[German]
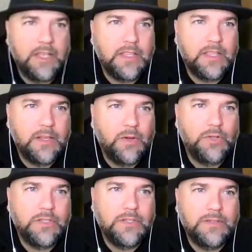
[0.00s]

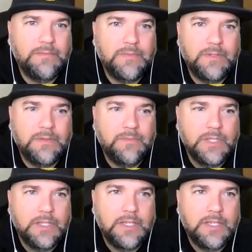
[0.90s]
Leute,
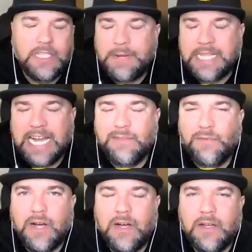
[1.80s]
indem man
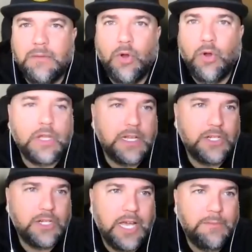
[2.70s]
einfach äh, Blogartikel
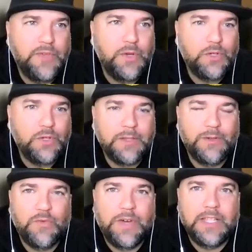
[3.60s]
schreibt, Videos macht und so
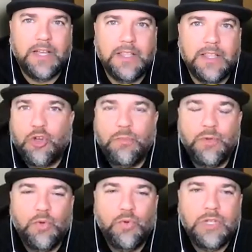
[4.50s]
weiter. Da ist natürlich auch
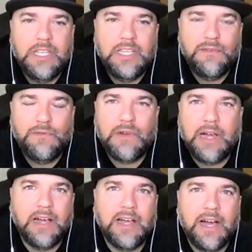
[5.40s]
die Community
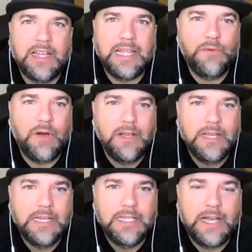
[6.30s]
gefragt, einfach
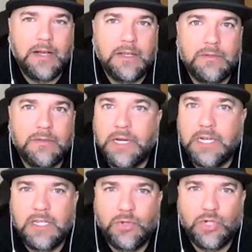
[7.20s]
ja, äh, Berichte
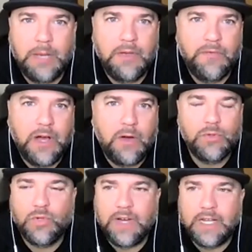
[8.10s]
zu schreiben, Erfahrungen und so
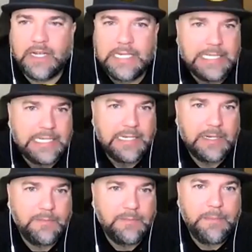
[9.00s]
weiter. Ähm,
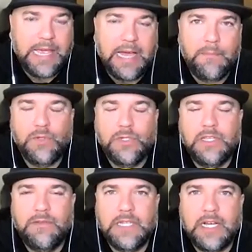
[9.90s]
je mehr positive
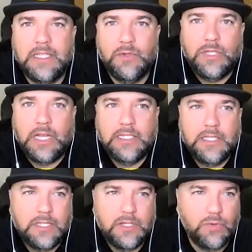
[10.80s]
Sachen natürlich da sind,
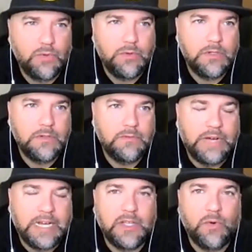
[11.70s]
desto äh,
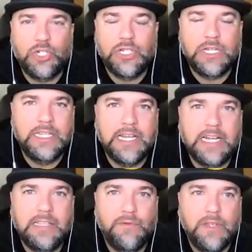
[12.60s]
weiter rutschen die
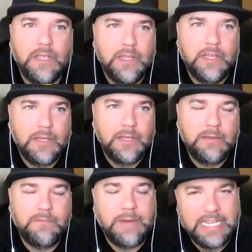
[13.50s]
negativen in
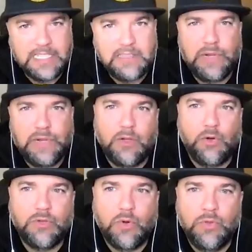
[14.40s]
den meisten Fällen
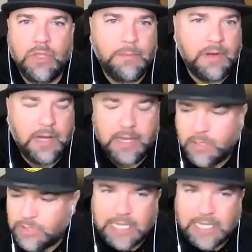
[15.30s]
auch nach unten. Aber Eike,
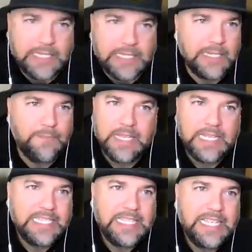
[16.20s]
du sagst es, das, äh,
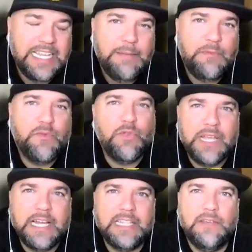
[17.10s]
das Internet lebt von
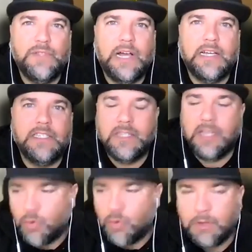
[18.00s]
negativen Nachrichten. Ja,
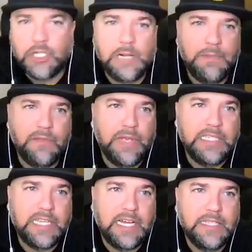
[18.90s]
guck mal, schalt mal den
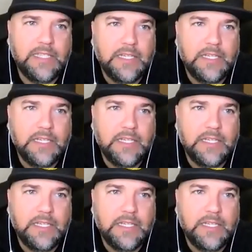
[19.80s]
Fernseher ein,